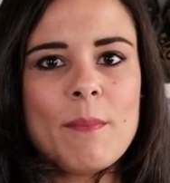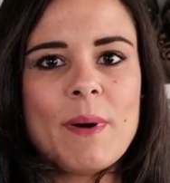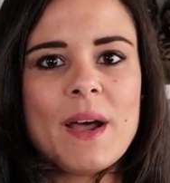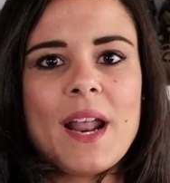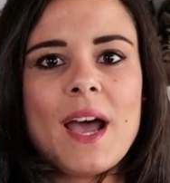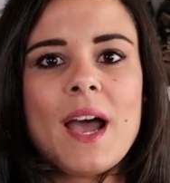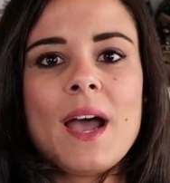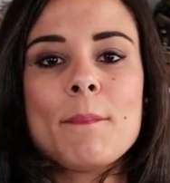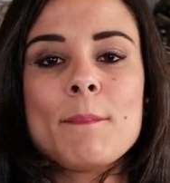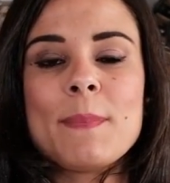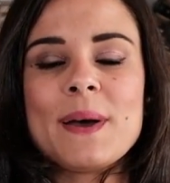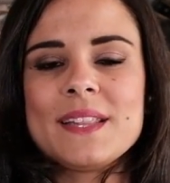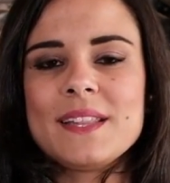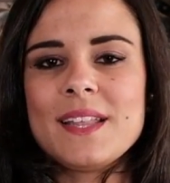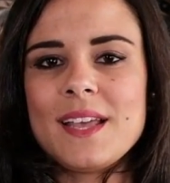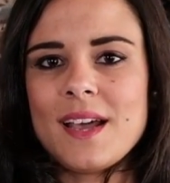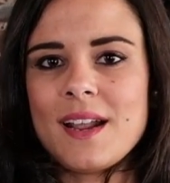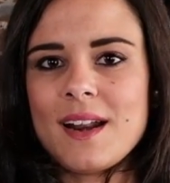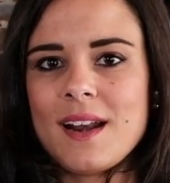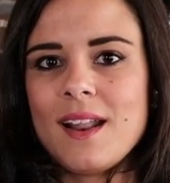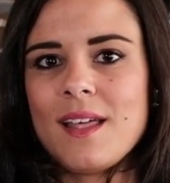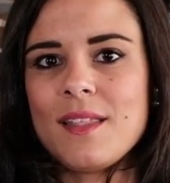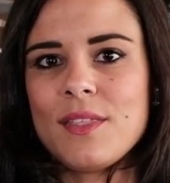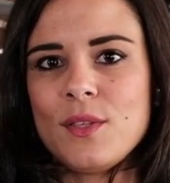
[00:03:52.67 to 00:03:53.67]
para
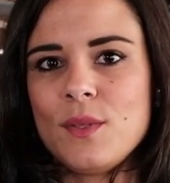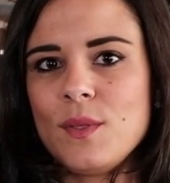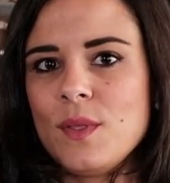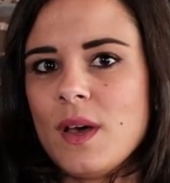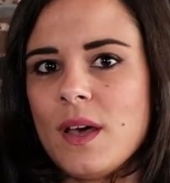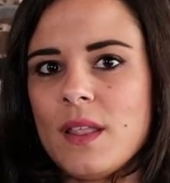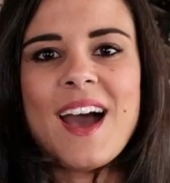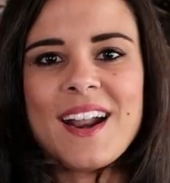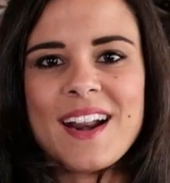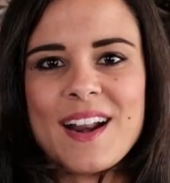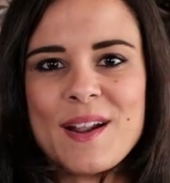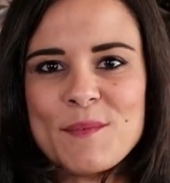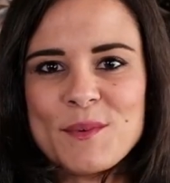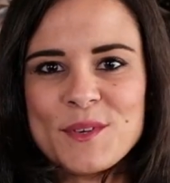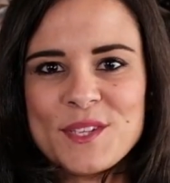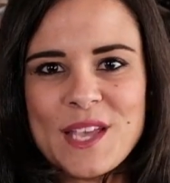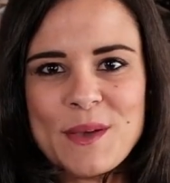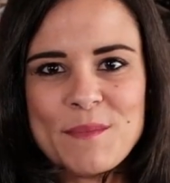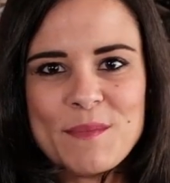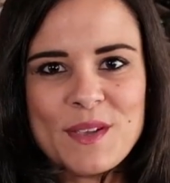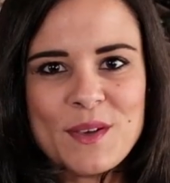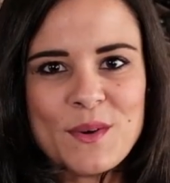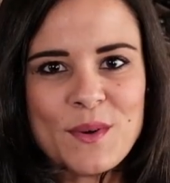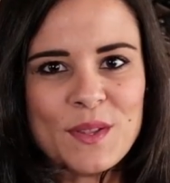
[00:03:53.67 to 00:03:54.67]
patear la ciudad. A Ramón
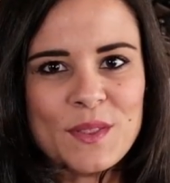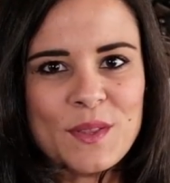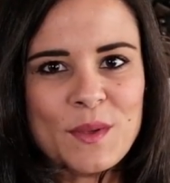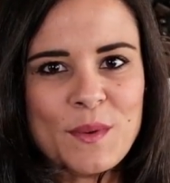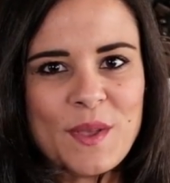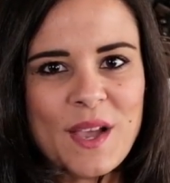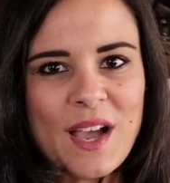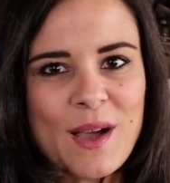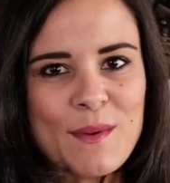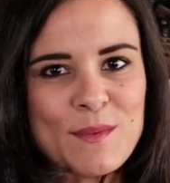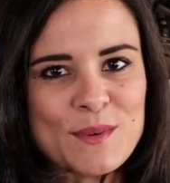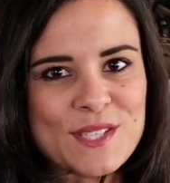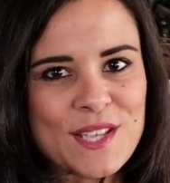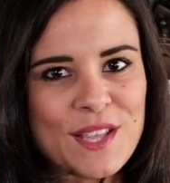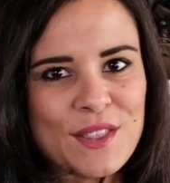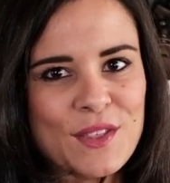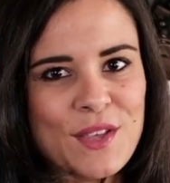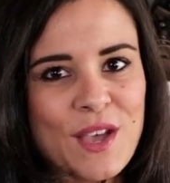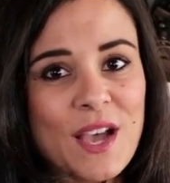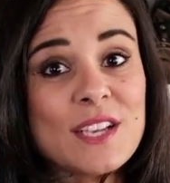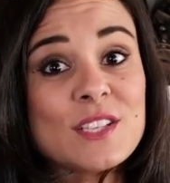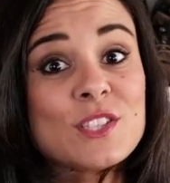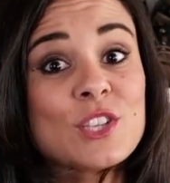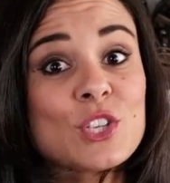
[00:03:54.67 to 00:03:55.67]
y a mí cuando viajamos a
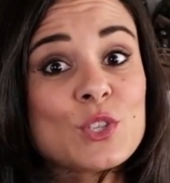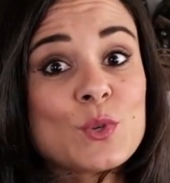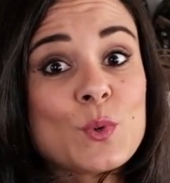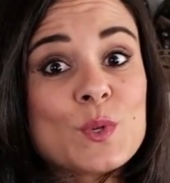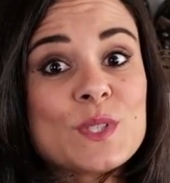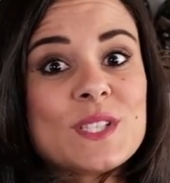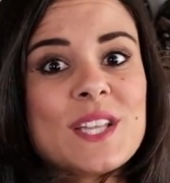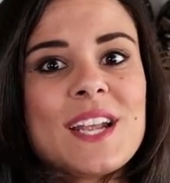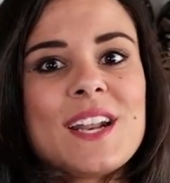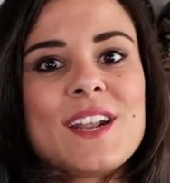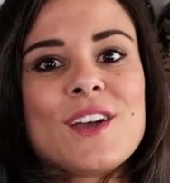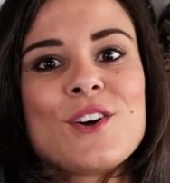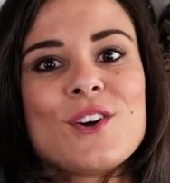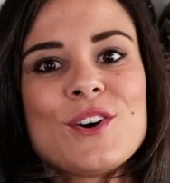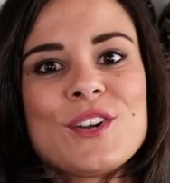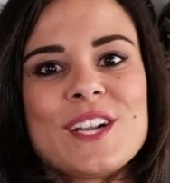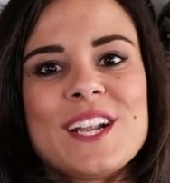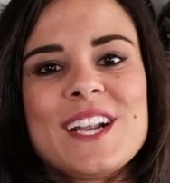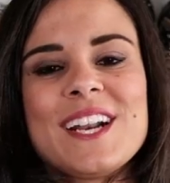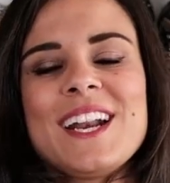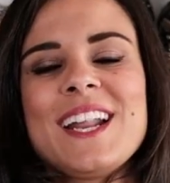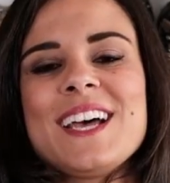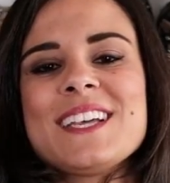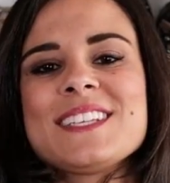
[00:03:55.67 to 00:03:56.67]
ciudades nos gusta
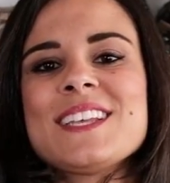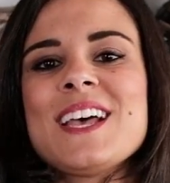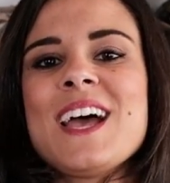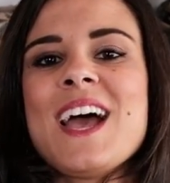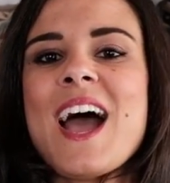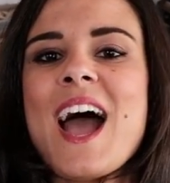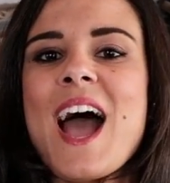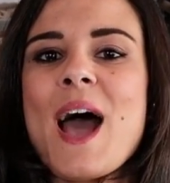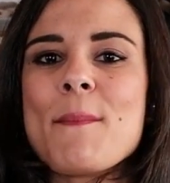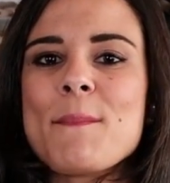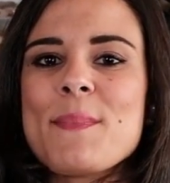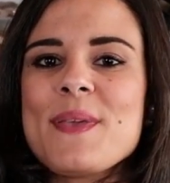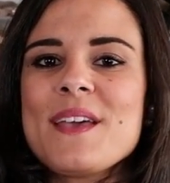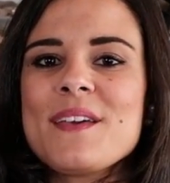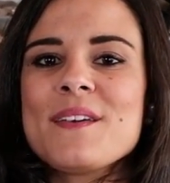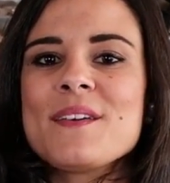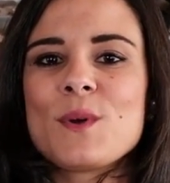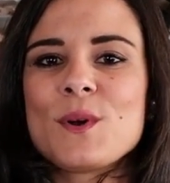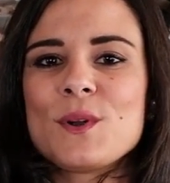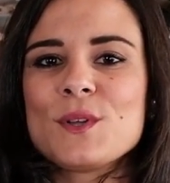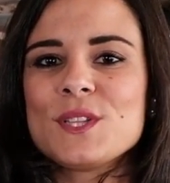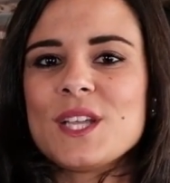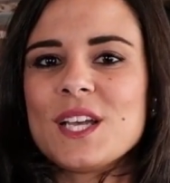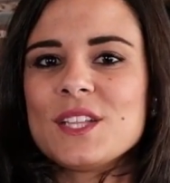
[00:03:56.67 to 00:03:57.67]
recorrerlas a pie,
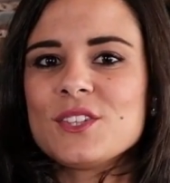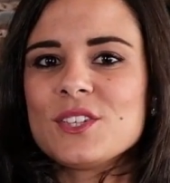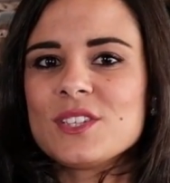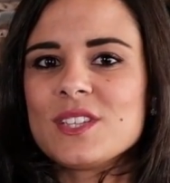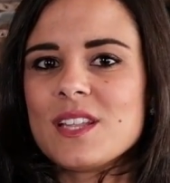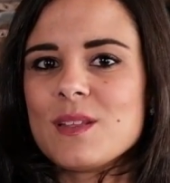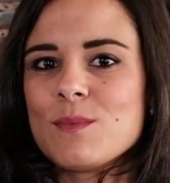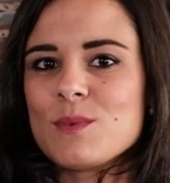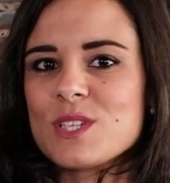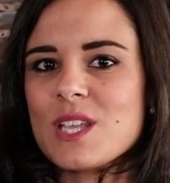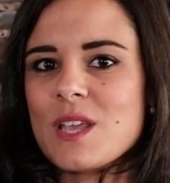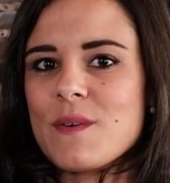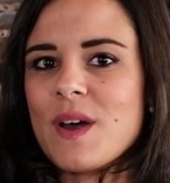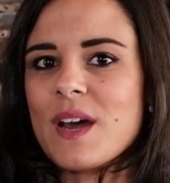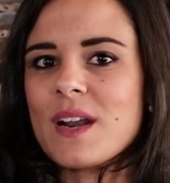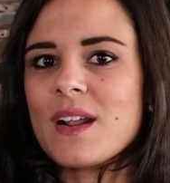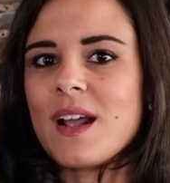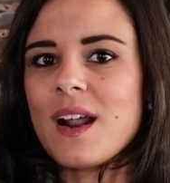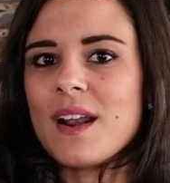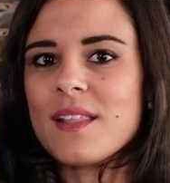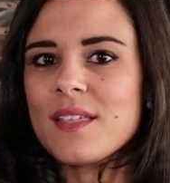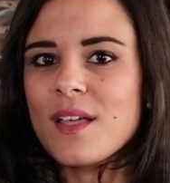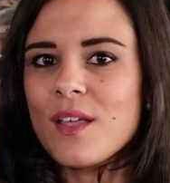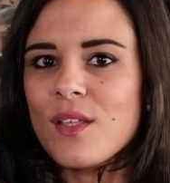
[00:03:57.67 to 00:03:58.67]
por lo tanto tenemos que llevar
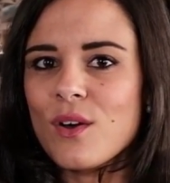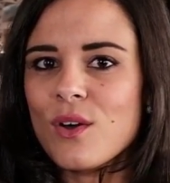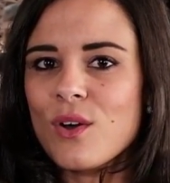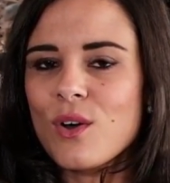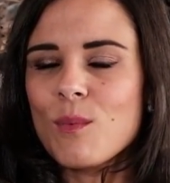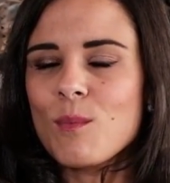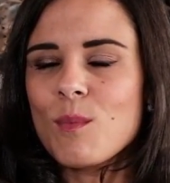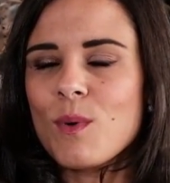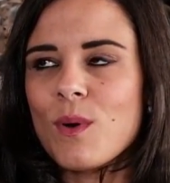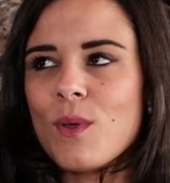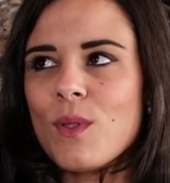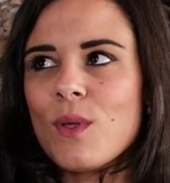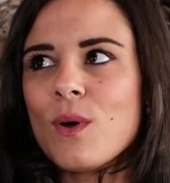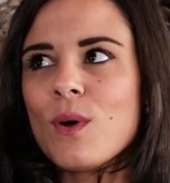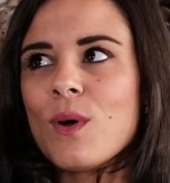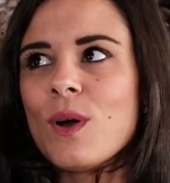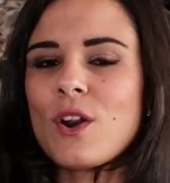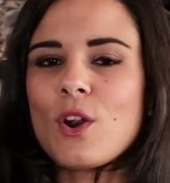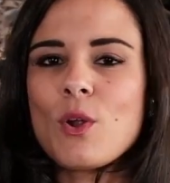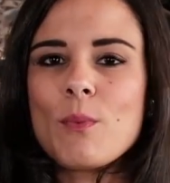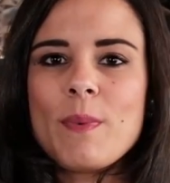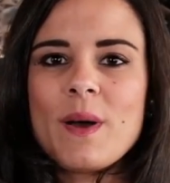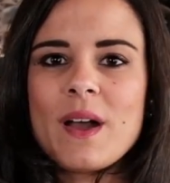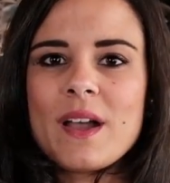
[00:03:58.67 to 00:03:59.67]
calzado cómodo,
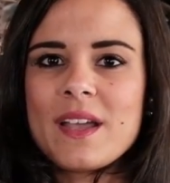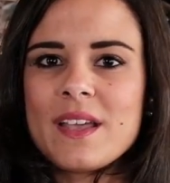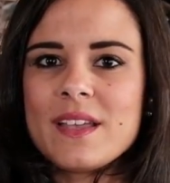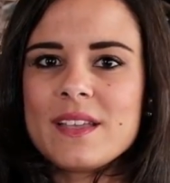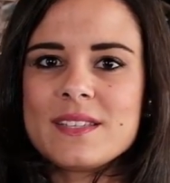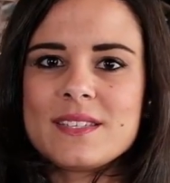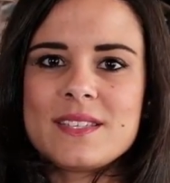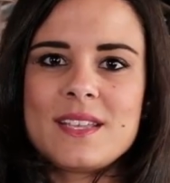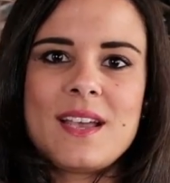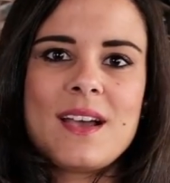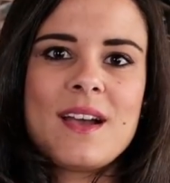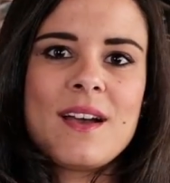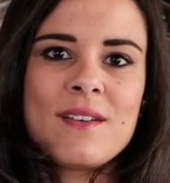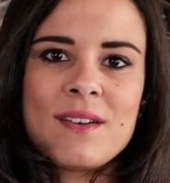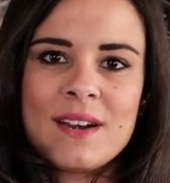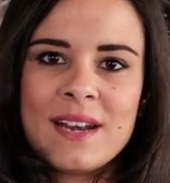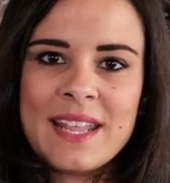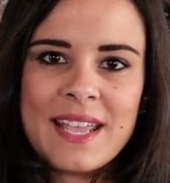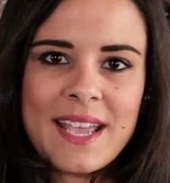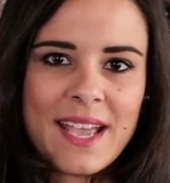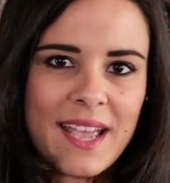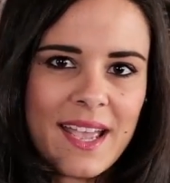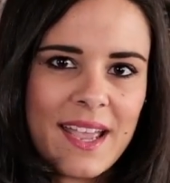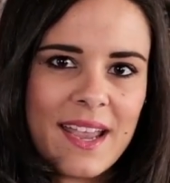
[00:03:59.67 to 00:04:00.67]
ropa que sea
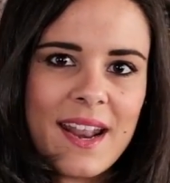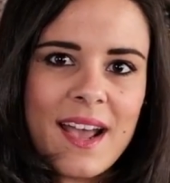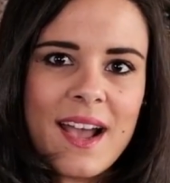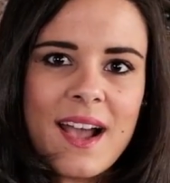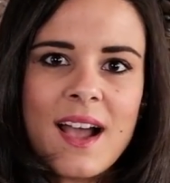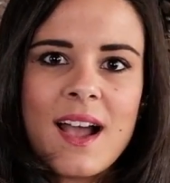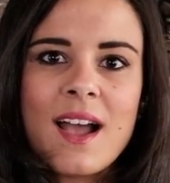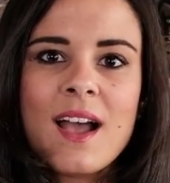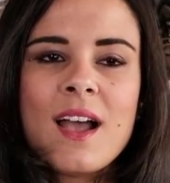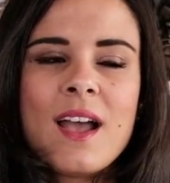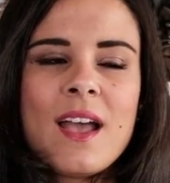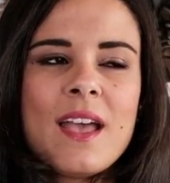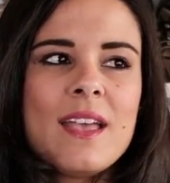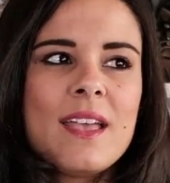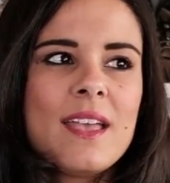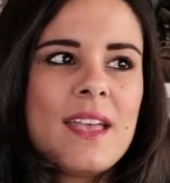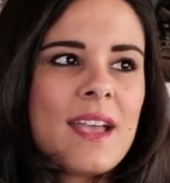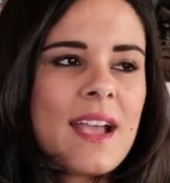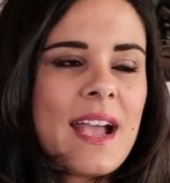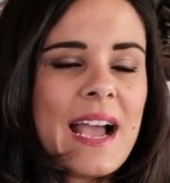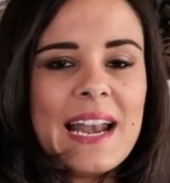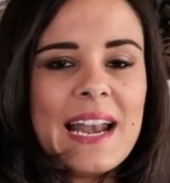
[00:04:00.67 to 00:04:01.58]
ligera, eh,